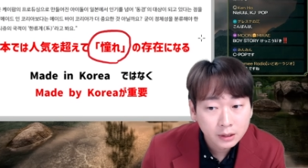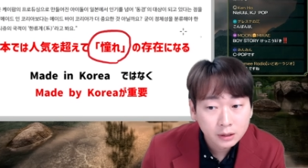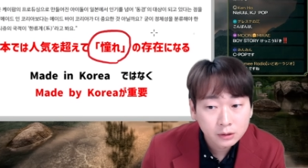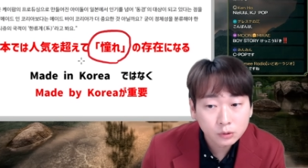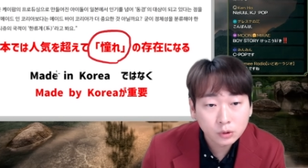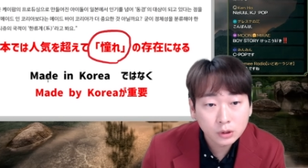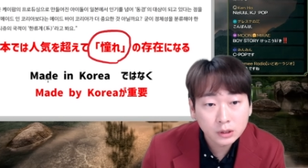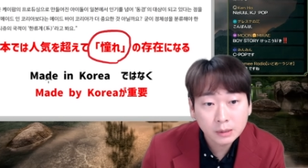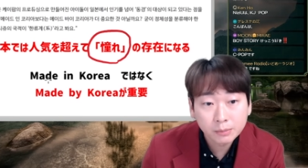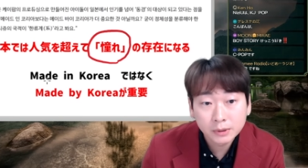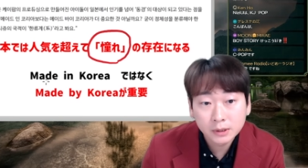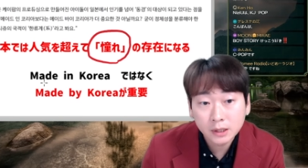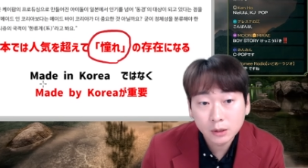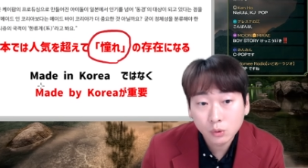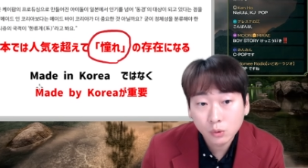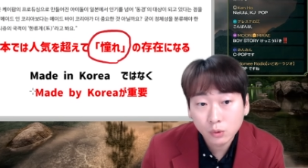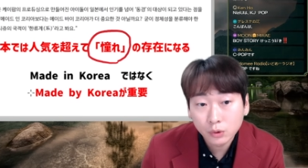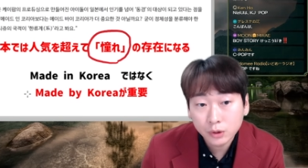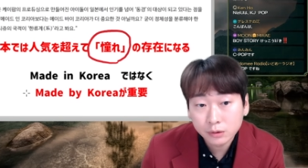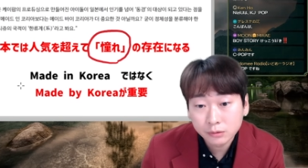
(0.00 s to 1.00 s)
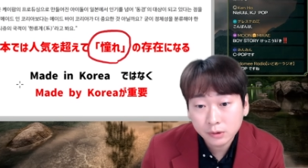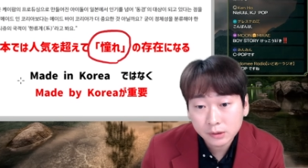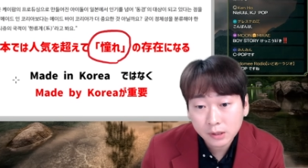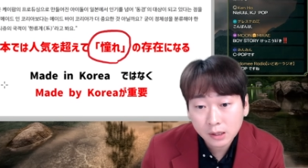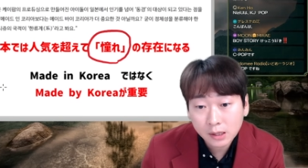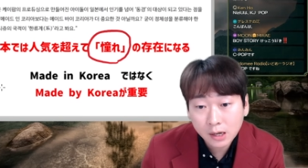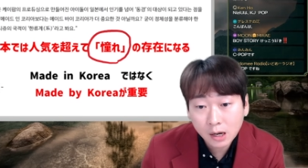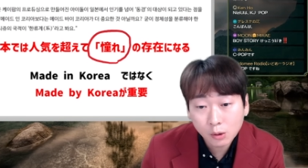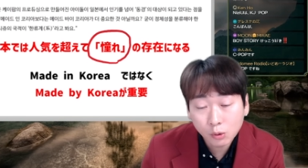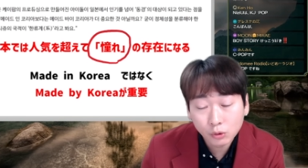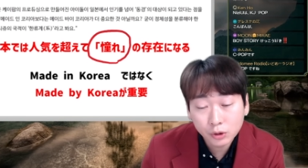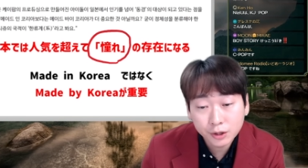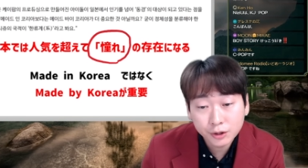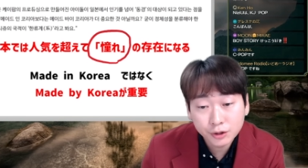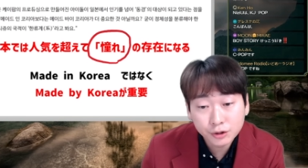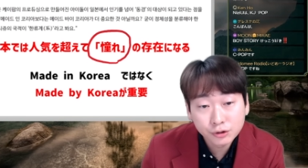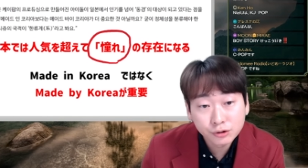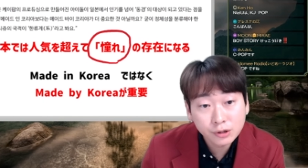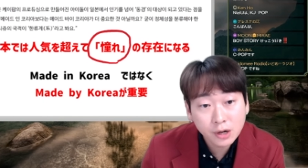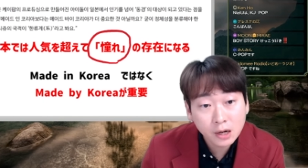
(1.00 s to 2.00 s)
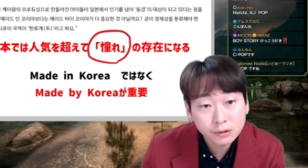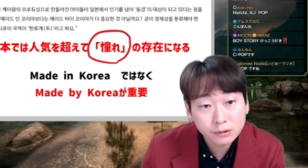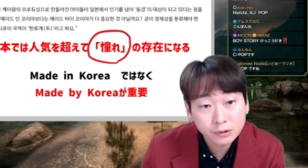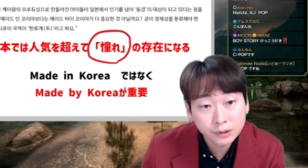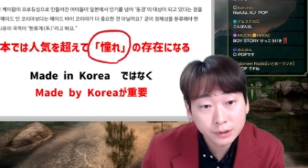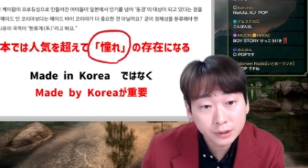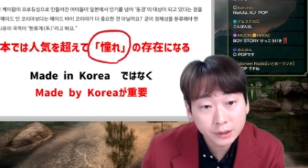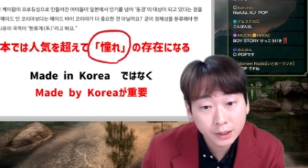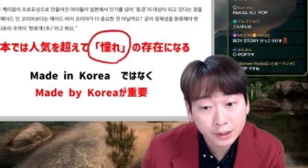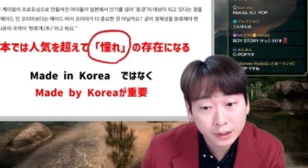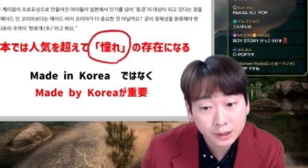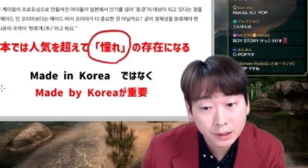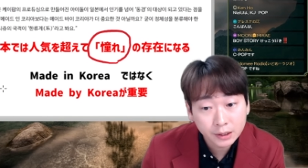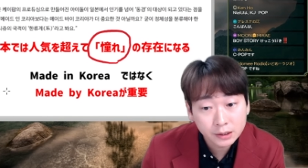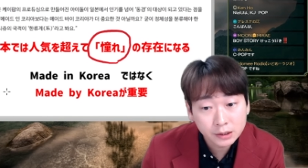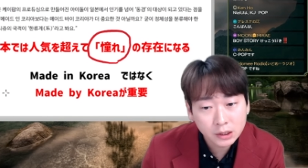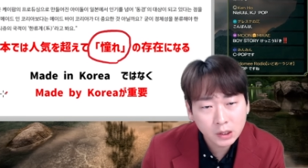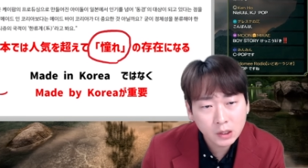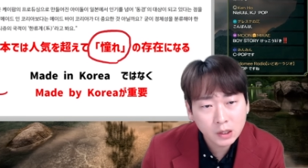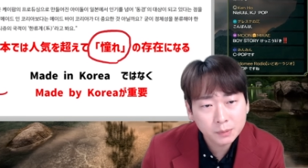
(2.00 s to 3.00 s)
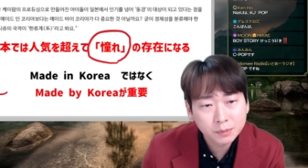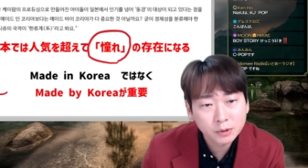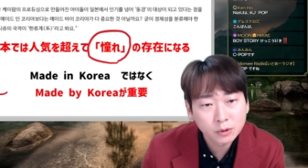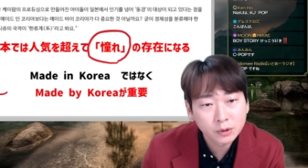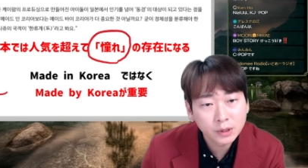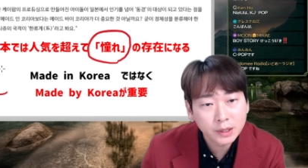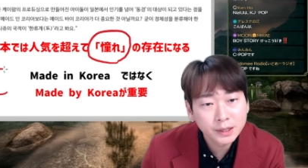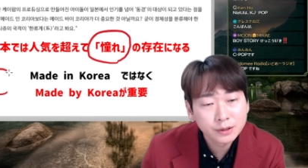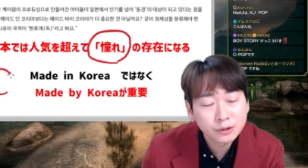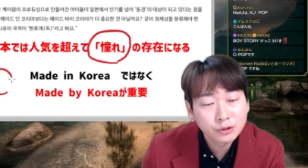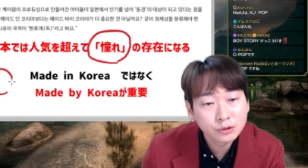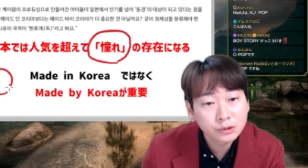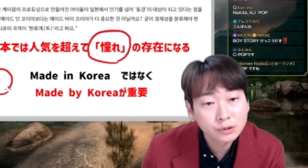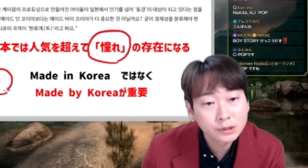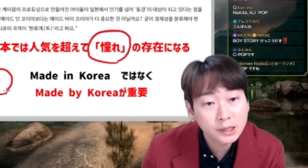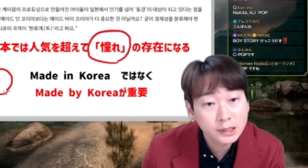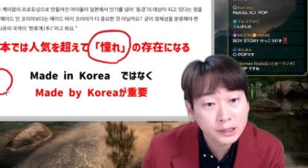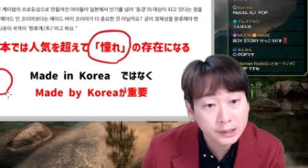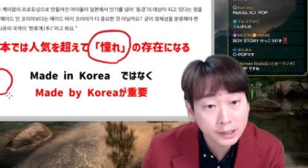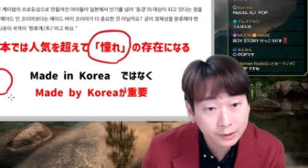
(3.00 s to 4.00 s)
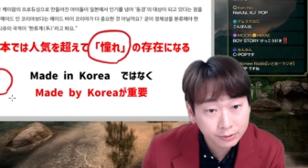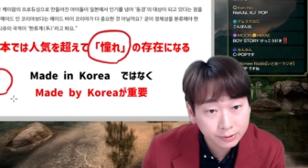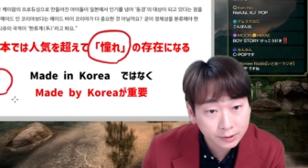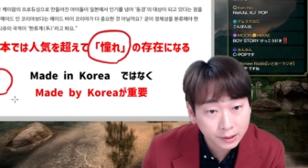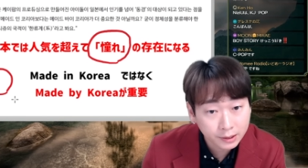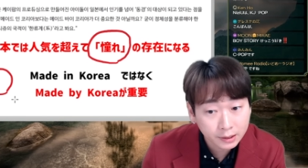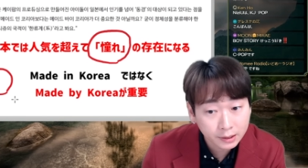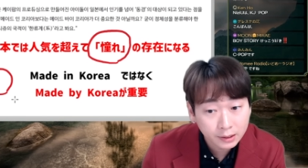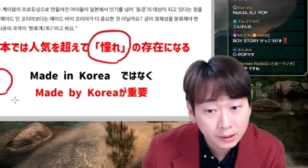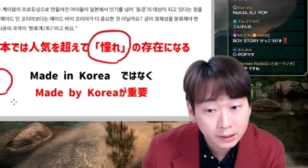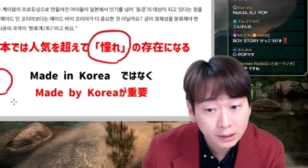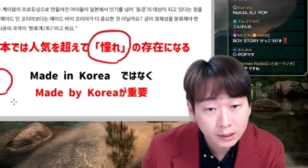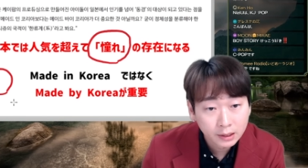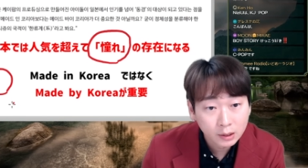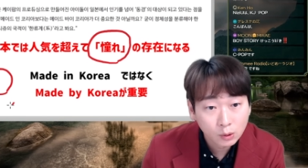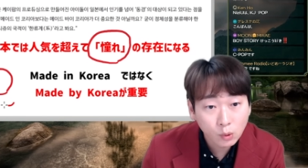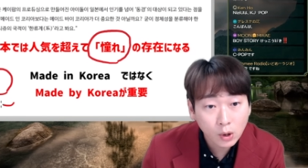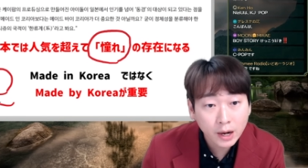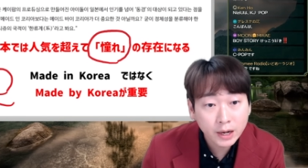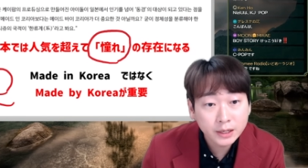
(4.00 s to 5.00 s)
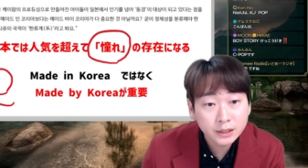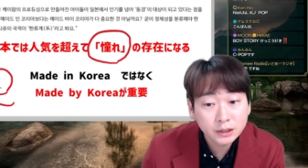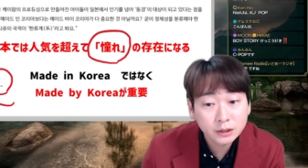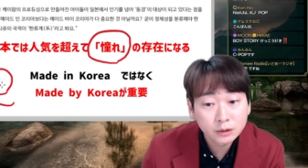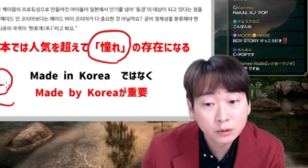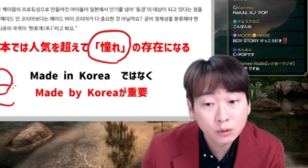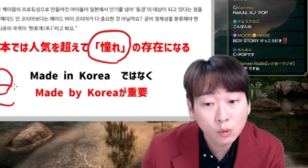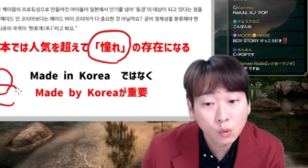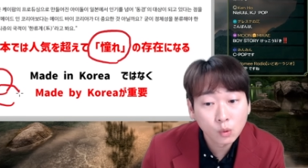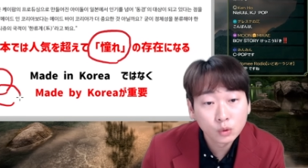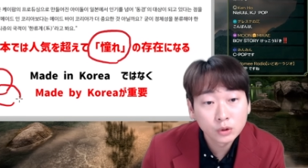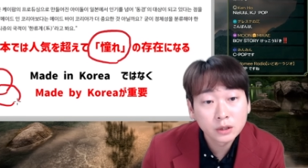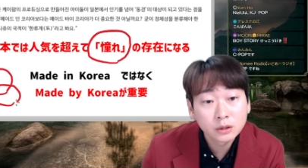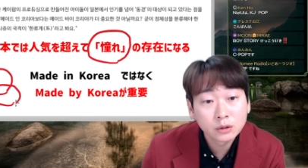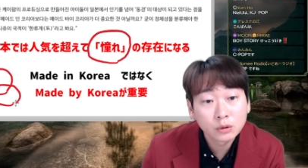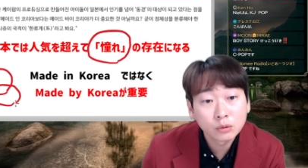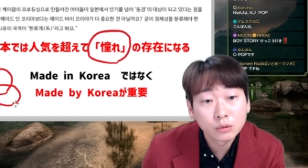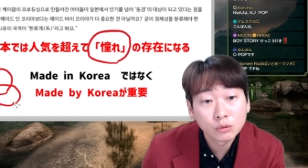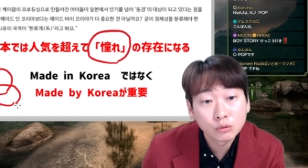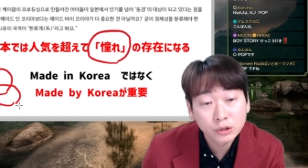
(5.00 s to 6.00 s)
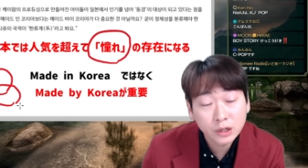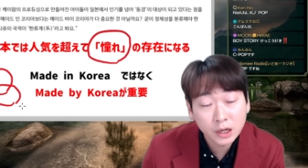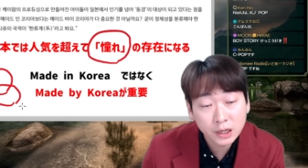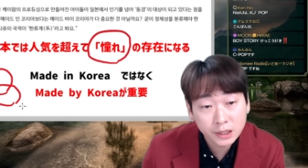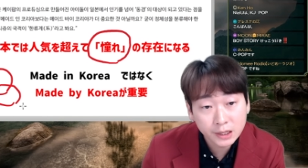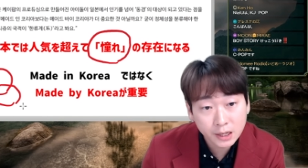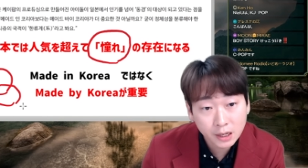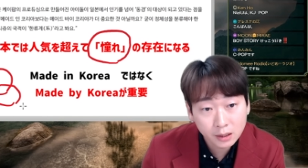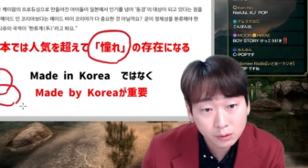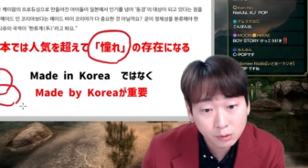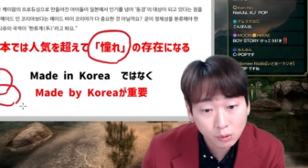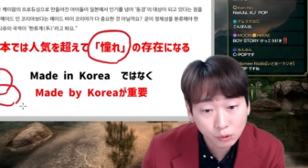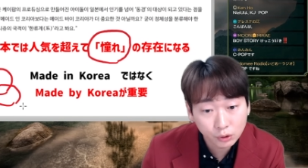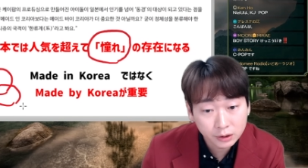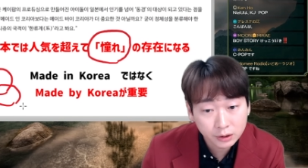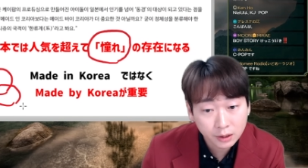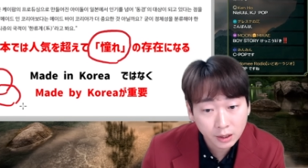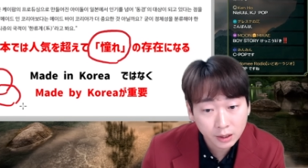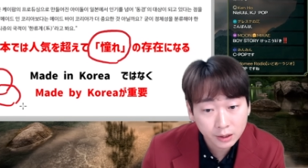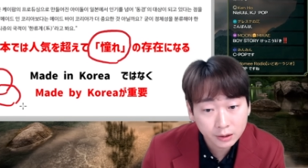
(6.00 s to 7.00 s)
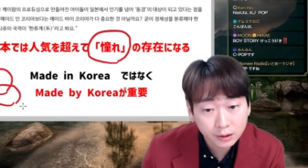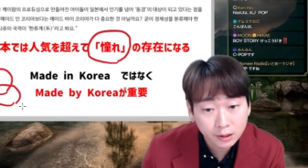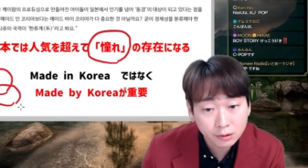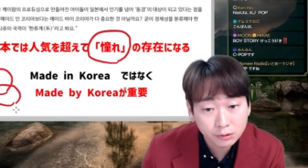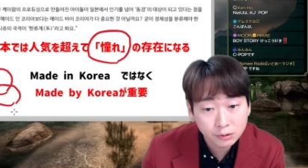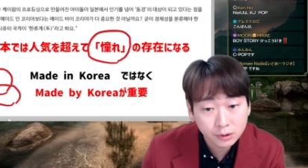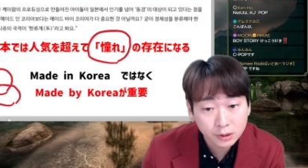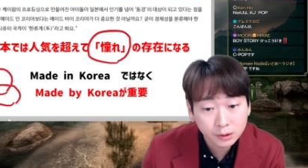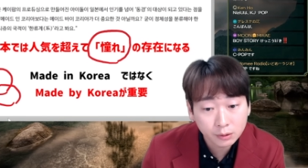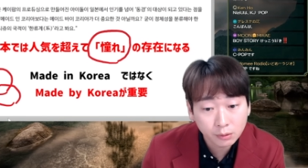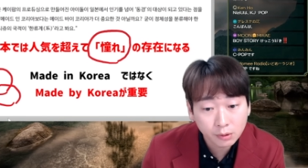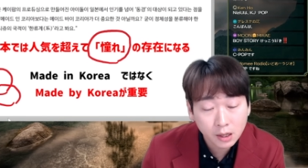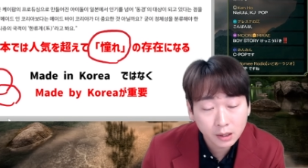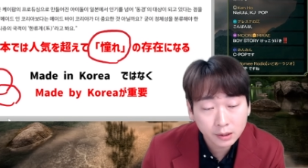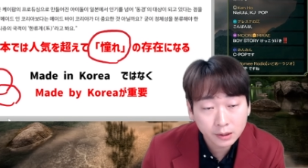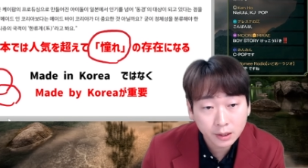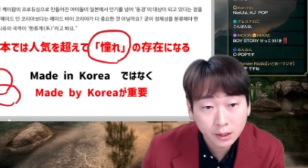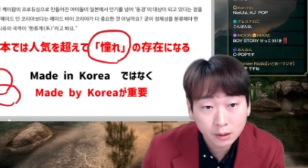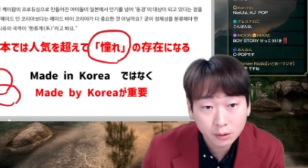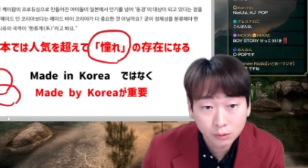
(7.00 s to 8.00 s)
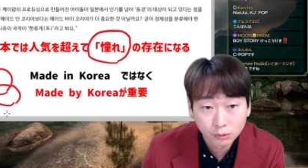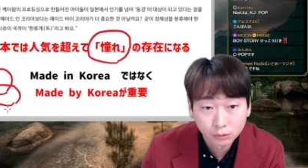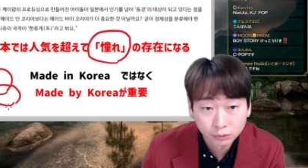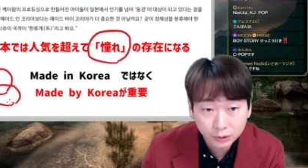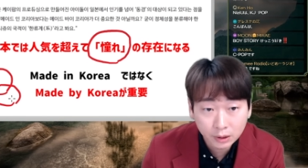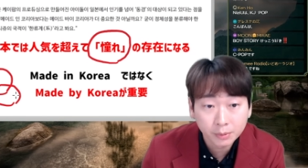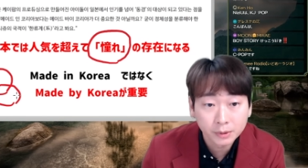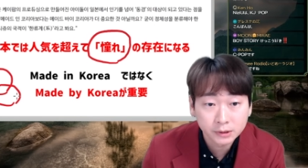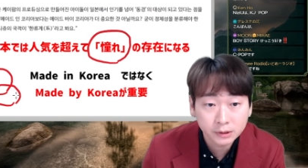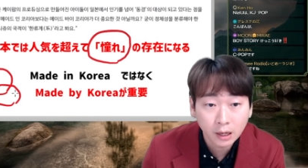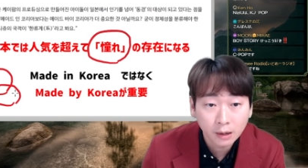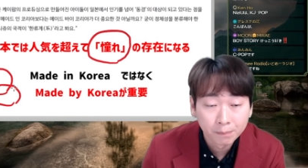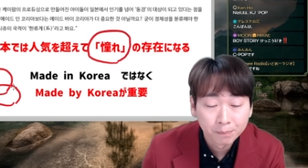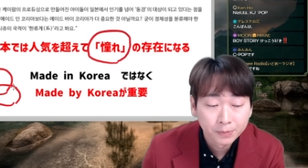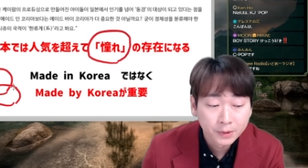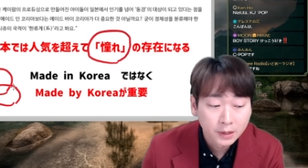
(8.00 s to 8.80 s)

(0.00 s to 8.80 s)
それでみんなどこ行くんですか？韓国に留学行ったり、JYP の練習生になったり、Y 字のオーディションを受けに韓国行ったりっていう人が結構増えました。